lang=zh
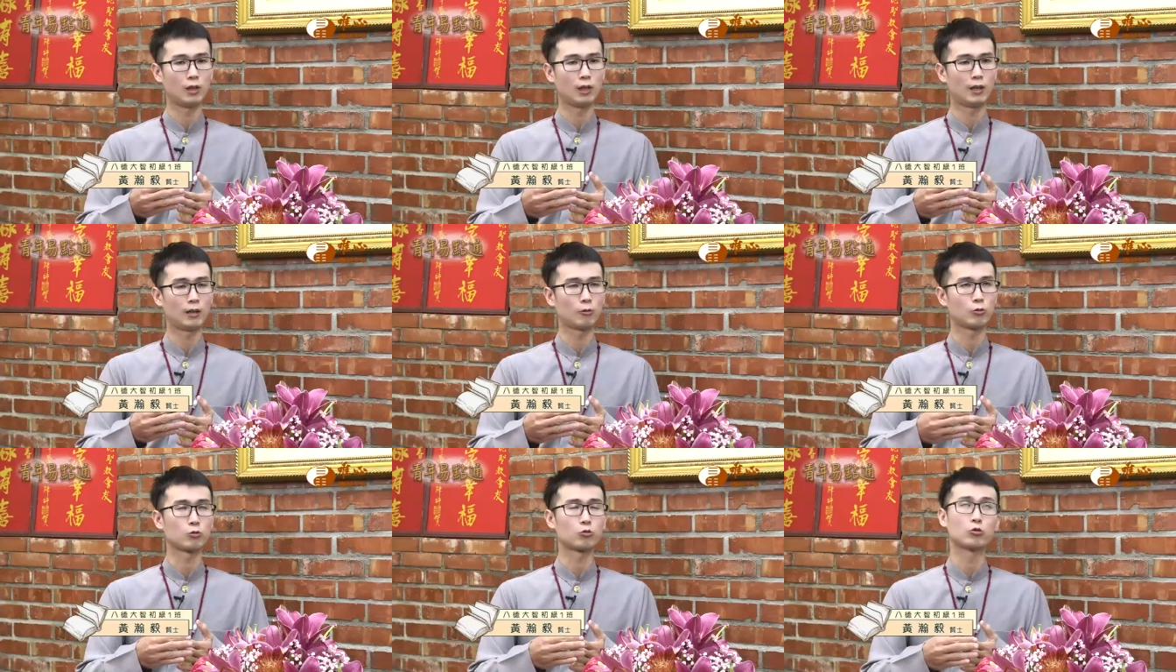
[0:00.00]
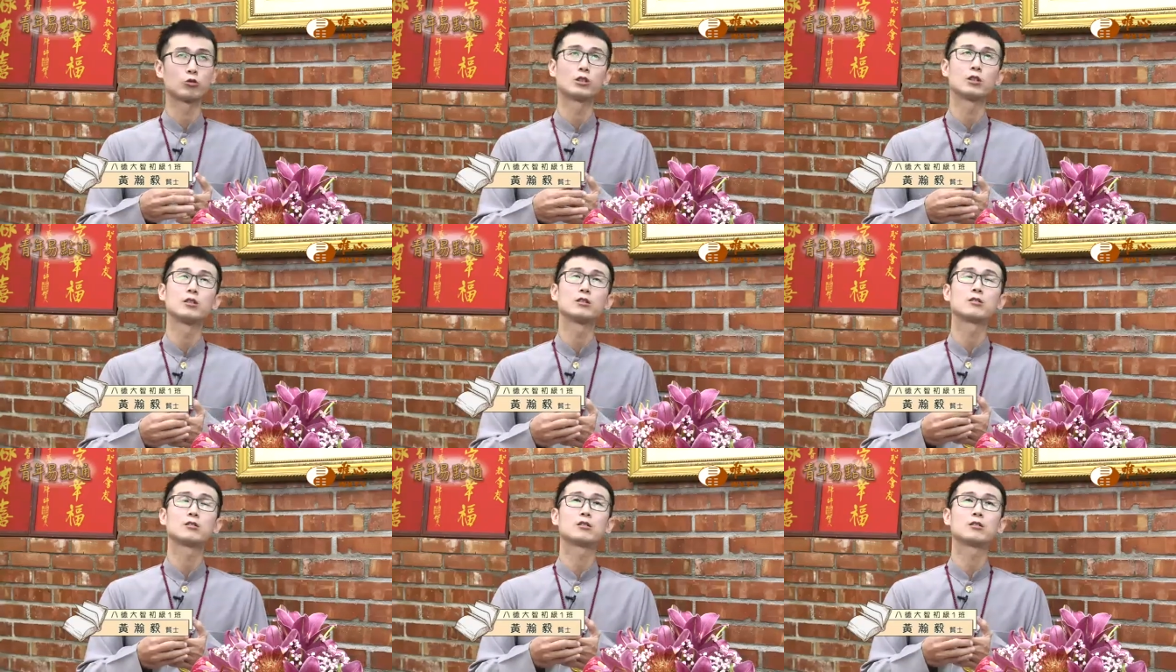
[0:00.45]
啊，我觉
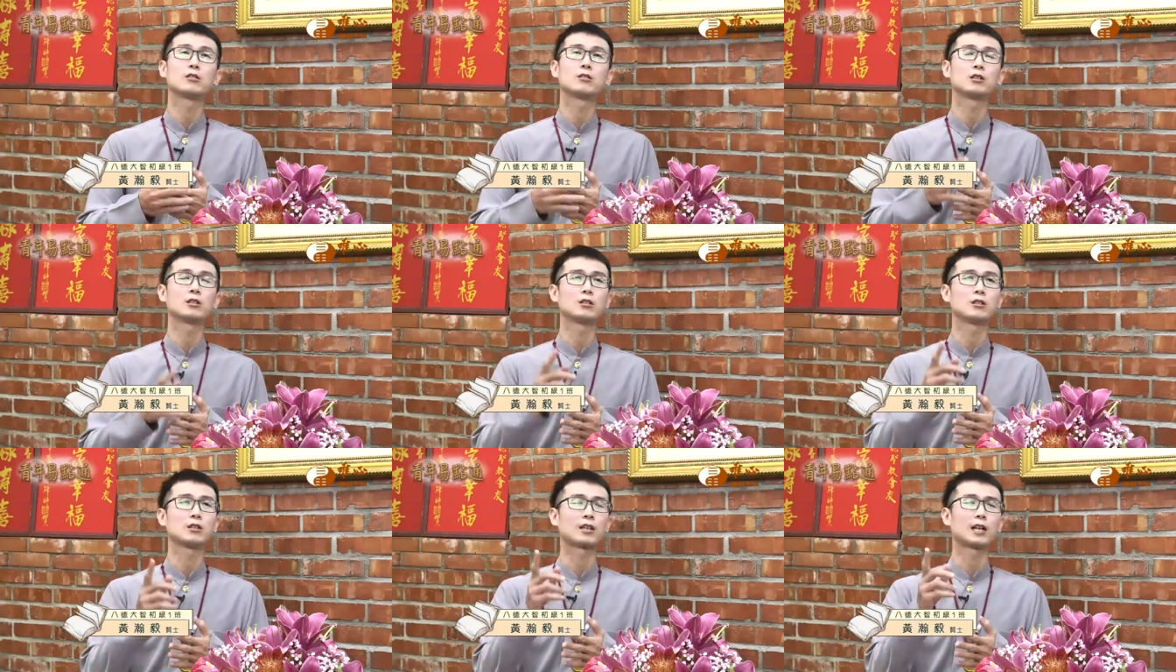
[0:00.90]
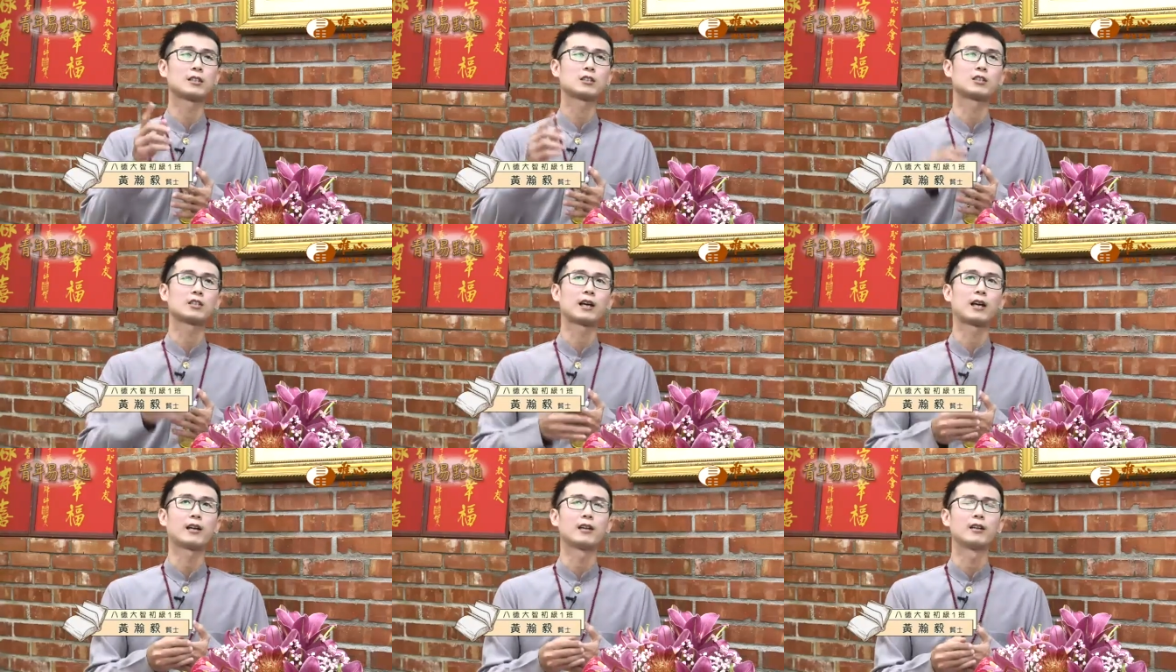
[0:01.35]
得这里看
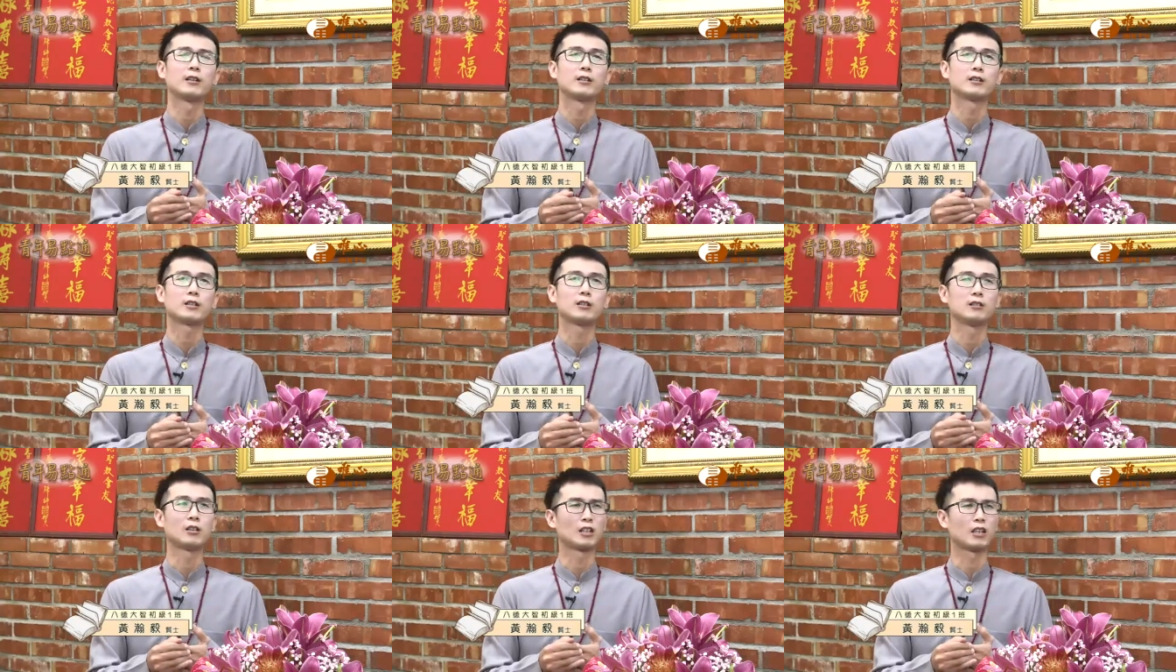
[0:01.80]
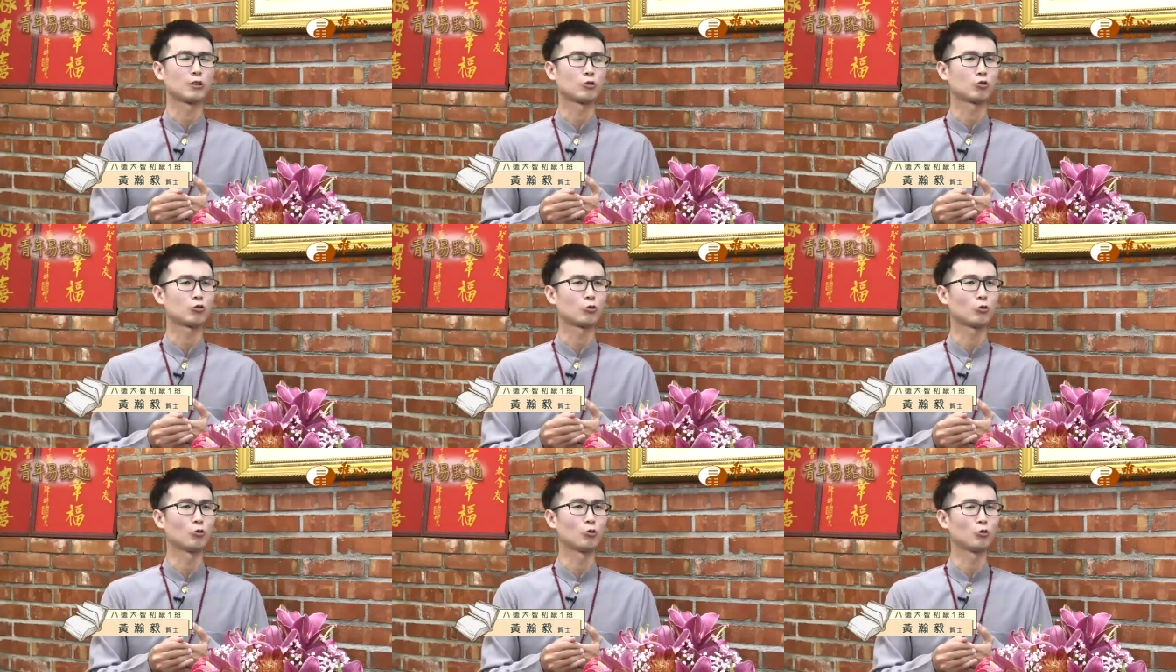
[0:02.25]
起来可能要
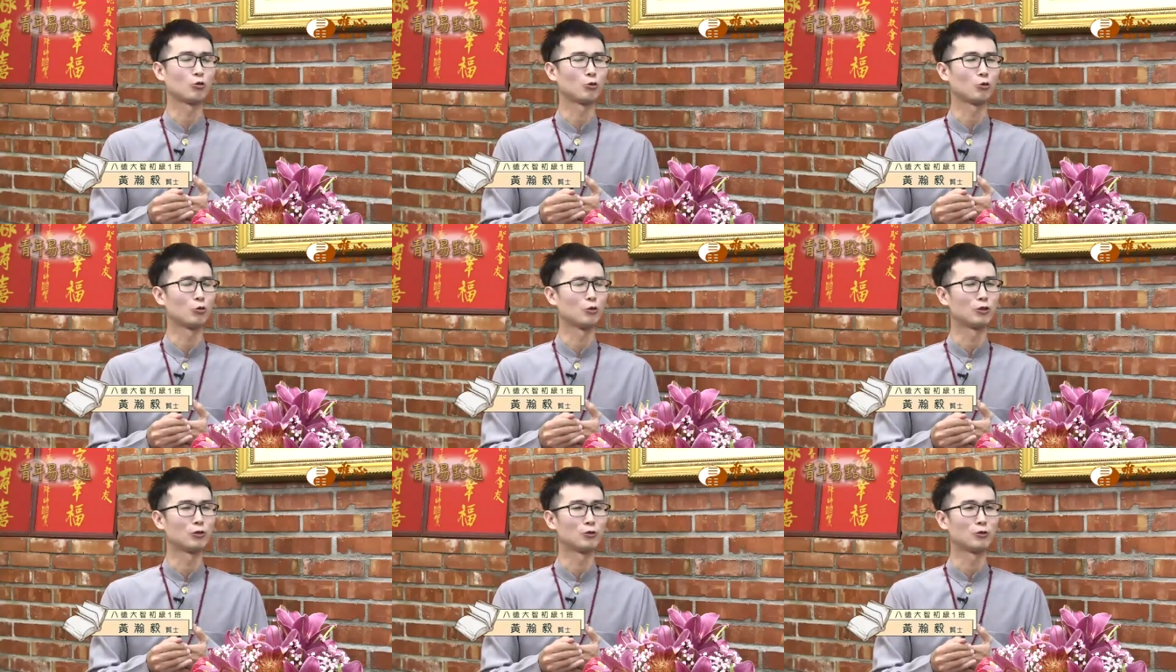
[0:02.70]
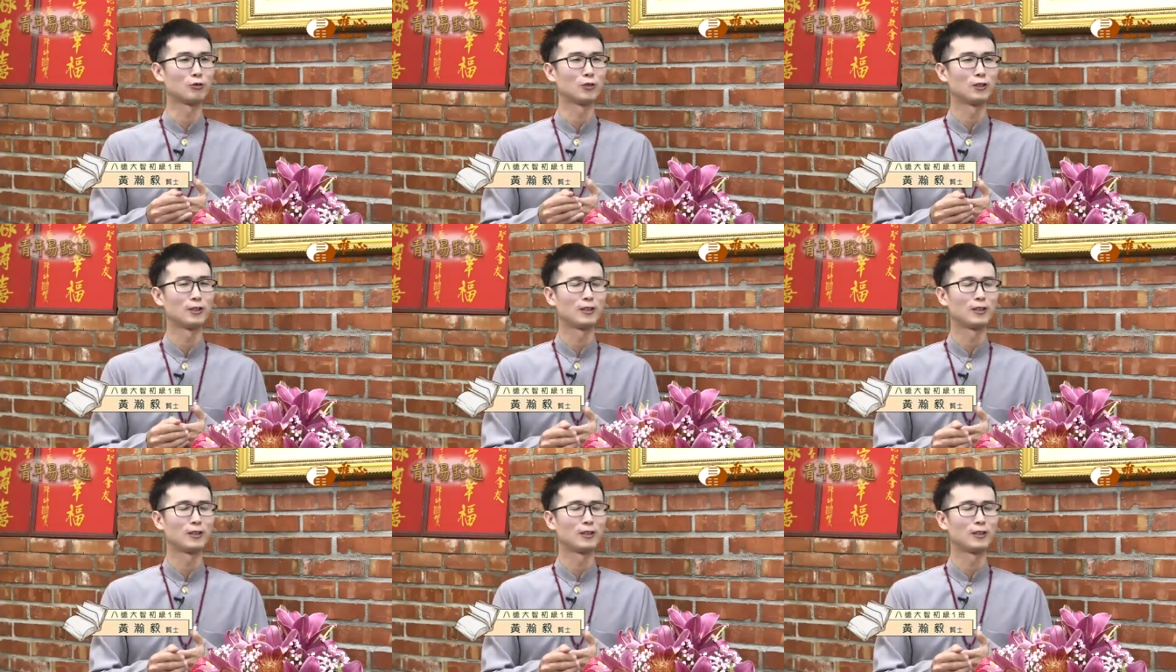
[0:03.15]
修，就问